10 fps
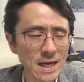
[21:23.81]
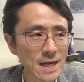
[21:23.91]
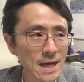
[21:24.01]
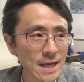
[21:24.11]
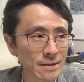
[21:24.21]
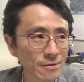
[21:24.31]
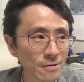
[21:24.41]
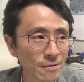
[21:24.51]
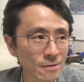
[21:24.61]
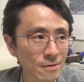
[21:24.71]
えー
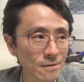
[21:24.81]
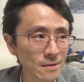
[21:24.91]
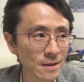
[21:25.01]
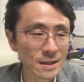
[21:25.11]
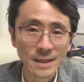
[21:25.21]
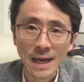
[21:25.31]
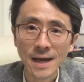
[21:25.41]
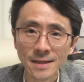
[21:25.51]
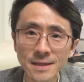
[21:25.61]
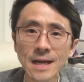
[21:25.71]
と、提
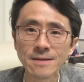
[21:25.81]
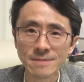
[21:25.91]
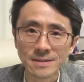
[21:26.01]
案になりま